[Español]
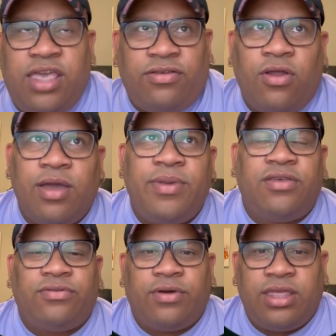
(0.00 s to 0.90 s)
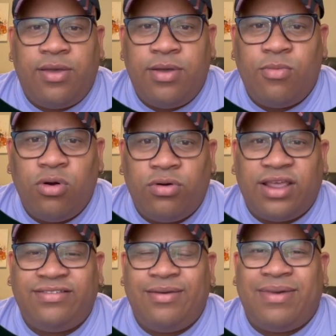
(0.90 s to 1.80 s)
Eso es lo que pienso, que debe
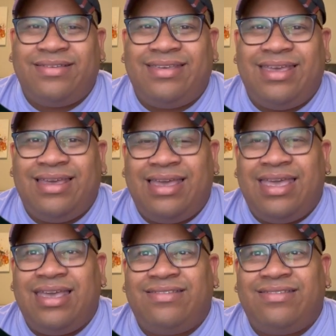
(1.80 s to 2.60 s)
involucrarse más en,